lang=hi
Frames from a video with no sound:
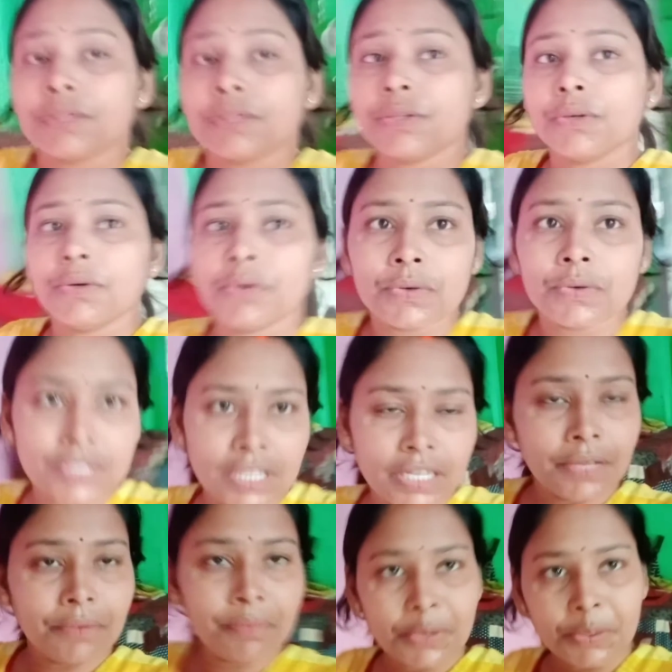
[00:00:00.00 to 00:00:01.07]
तो
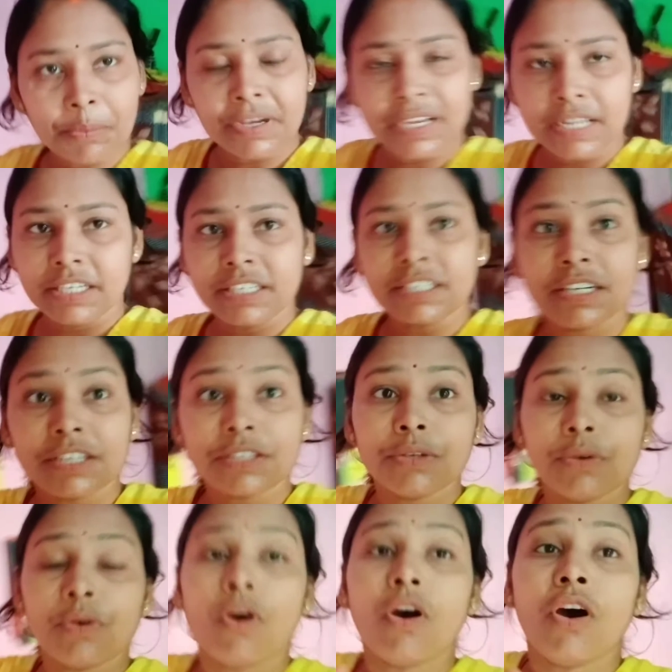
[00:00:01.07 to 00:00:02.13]
चलिए फिर मैं क्लीन करती
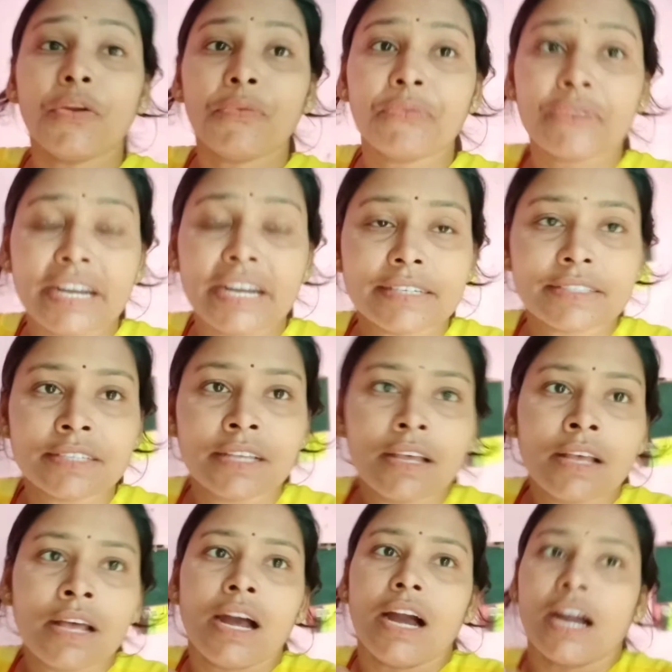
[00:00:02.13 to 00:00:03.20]
हूँ और फ्रेंड्स
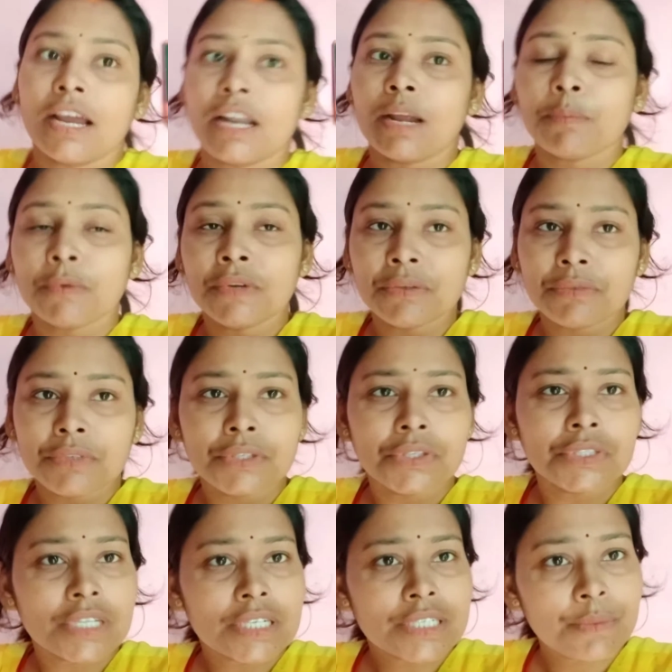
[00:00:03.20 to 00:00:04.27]
अगर आपको ना वीडियो
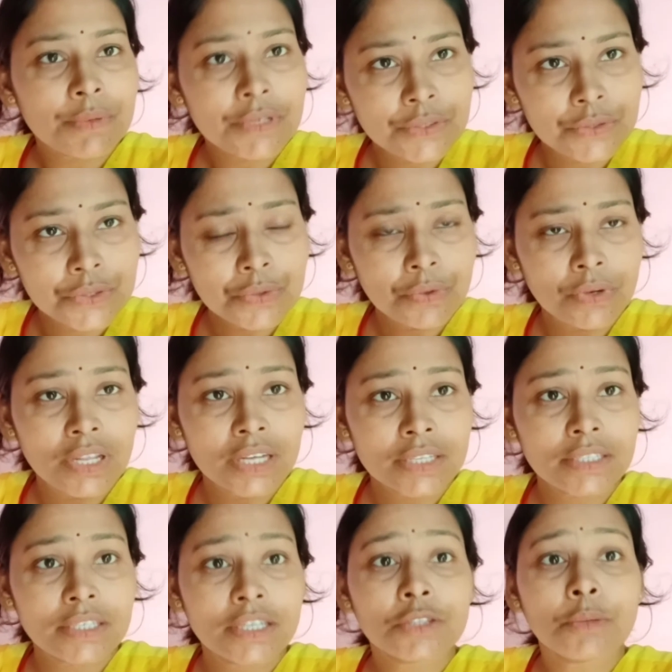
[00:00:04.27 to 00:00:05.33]
ज़रा सी भी यूज़फुल
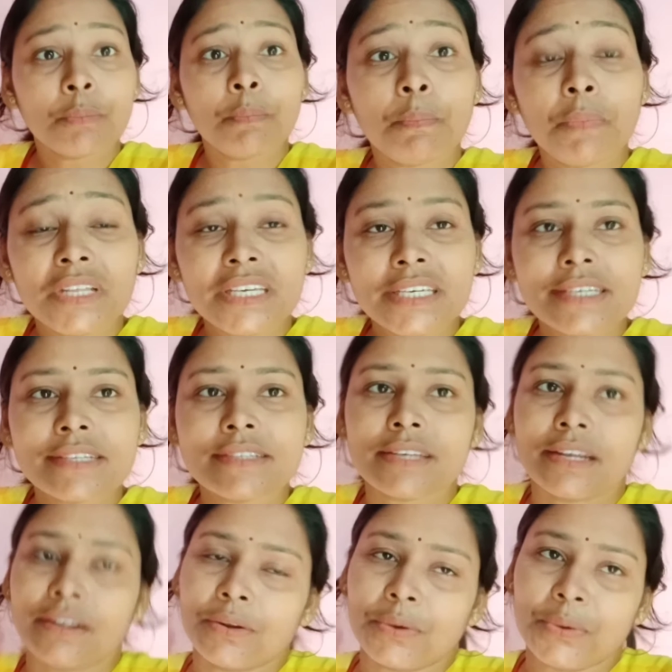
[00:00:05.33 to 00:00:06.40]
लगती है तो प्लीज़
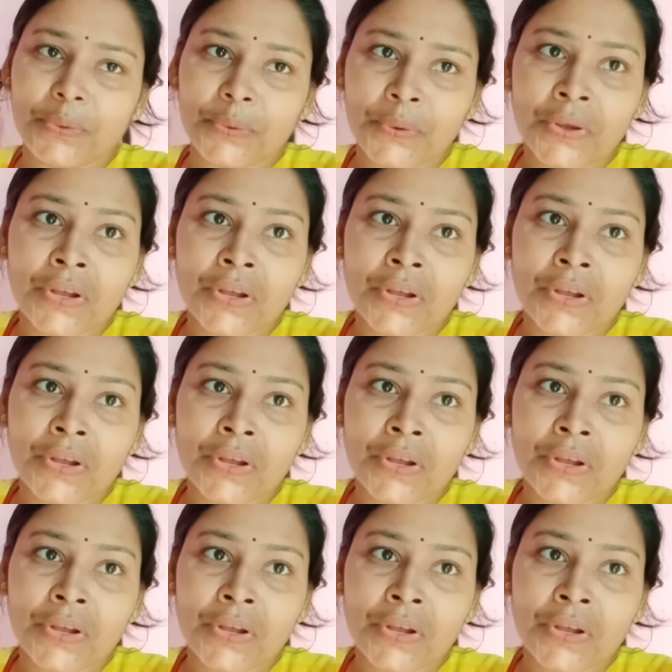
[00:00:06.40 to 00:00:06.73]
चैनल को